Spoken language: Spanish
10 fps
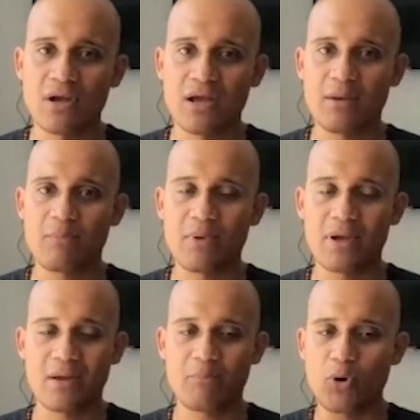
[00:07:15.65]

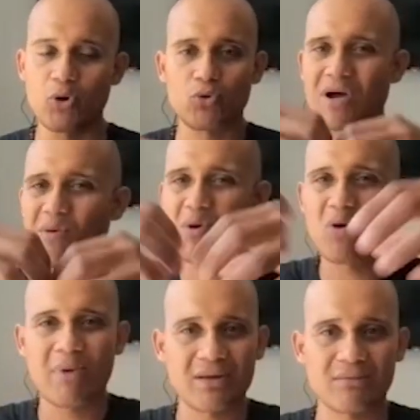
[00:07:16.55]
explotó una
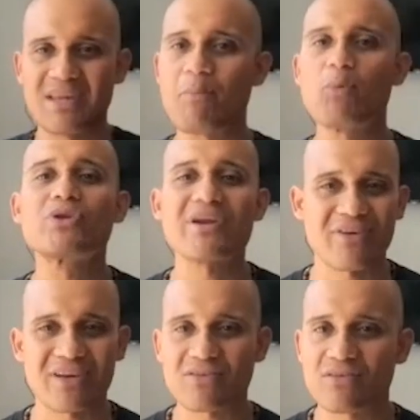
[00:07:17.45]
bomba de
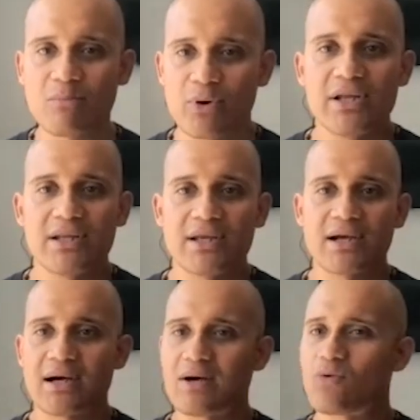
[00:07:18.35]
putrefacción
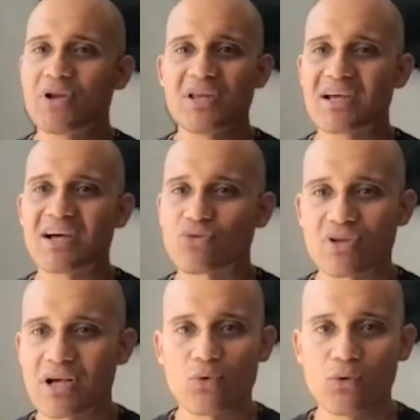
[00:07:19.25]
política, jurídica,
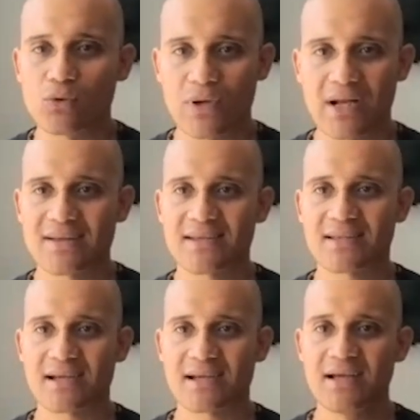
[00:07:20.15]
social, cultural,
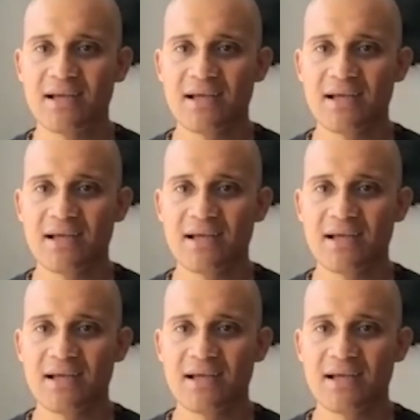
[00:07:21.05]
etc.